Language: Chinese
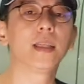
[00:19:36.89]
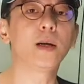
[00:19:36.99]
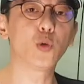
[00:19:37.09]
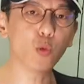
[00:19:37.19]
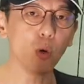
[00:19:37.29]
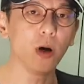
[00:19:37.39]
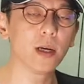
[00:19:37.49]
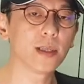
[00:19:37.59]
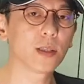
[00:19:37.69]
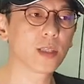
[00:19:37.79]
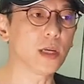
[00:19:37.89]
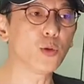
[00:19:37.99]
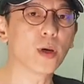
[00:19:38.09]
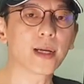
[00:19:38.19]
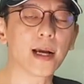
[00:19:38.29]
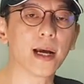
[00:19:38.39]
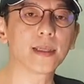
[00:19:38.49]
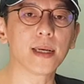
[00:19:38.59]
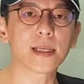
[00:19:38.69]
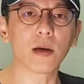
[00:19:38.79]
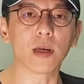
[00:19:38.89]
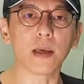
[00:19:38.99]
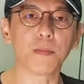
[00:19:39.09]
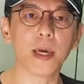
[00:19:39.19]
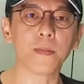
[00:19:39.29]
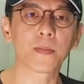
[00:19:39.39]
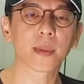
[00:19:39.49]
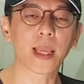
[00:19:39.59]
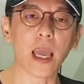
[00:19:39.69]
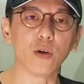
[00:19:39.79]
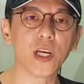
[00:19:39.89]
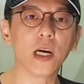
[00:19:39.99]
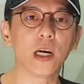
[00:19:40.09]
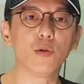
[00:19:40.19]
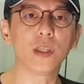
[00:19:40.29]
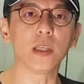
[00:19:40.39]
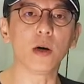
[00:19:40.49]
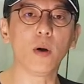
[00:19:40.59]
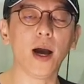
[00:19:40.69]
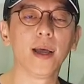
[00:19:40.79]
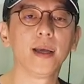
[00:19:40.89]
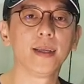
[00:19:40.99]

那如果针对刚刚介绍的影片还有任何问题的话，